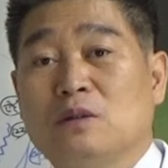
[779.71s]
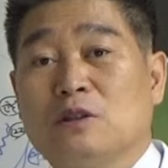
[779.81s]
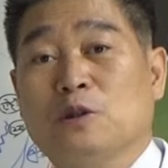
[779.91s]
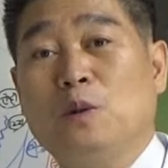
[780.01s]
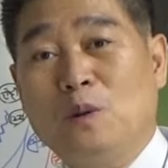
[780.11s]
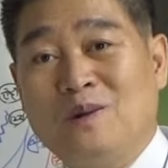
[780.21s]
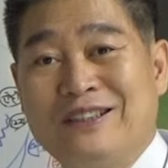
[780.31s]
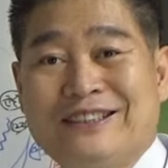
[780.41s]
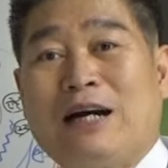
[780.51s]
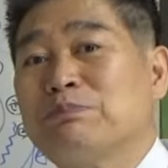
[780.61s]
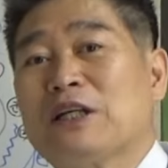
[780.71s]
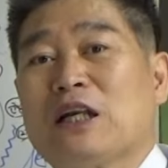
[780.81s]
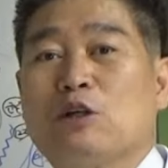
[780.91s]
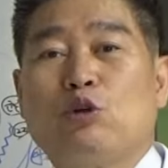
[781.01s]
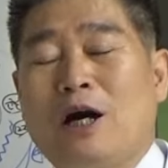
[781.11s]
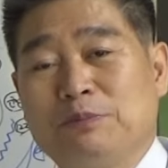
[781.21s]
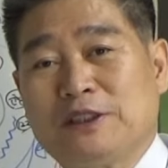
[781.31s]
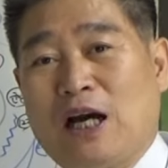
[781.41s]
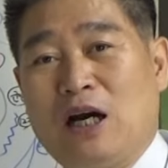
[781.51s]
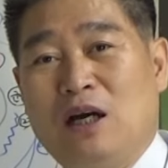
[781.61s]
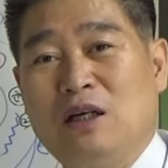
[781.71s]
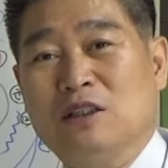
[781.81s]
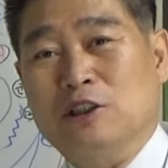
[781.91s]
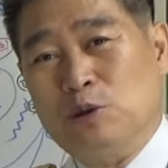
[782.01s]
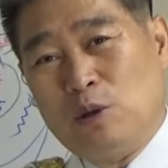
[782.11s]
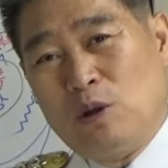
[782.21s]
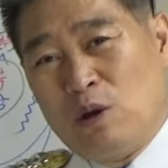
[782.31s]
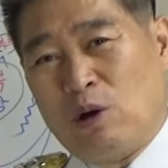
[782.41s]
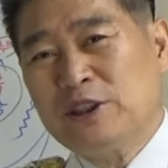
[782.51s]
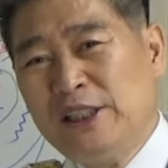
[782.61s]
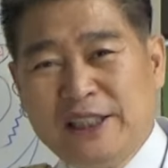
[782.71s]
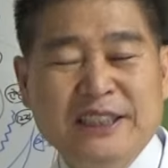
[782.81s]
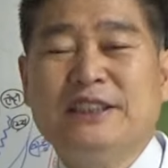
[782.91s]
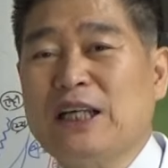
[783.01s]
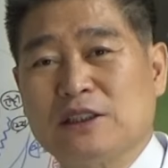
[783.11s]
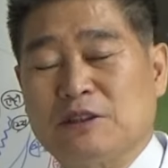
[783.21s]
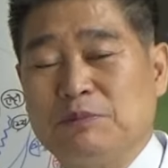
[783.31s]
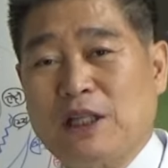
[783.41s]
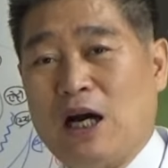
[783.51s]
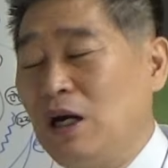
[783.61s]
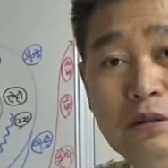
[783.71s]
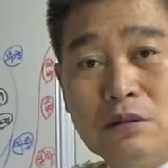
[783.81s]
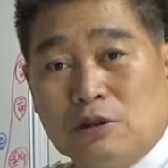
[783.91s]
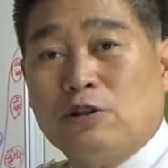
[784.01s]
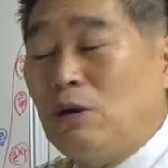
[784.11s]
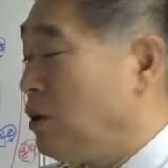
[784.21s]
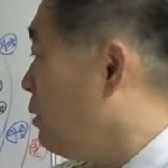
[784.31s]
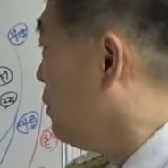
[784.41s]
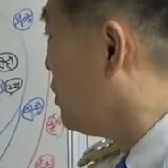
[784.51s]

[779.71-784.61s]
그리고 남자라고 합니다. 그리고 어제 인자를 씁니다. 그쵸?